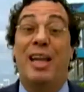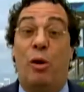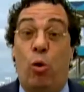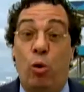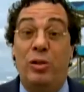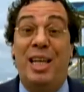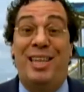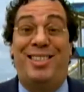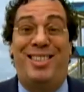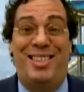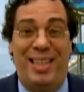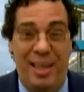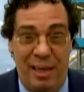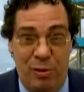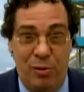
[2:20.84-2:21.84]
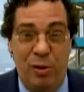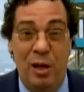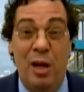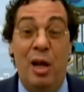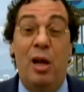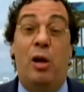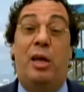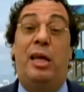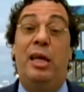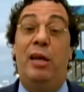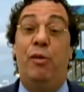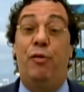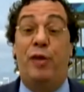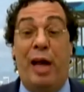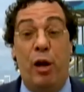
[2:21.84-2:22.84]
aconteceram
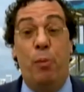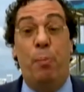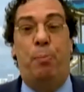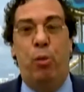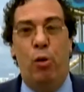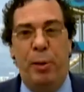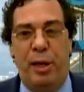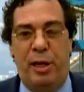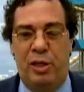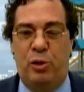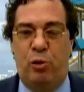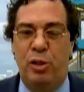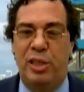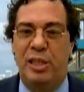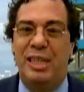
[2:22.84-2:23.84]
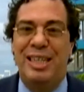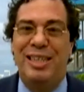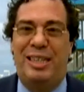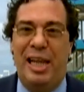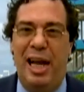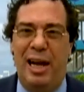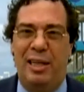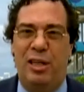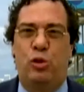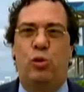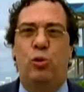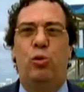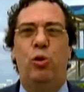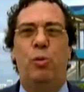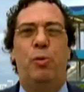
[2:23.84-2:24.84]
que não ficaram públicas, coisas internas
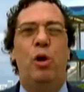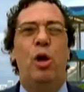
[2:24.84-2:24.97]
do grupo,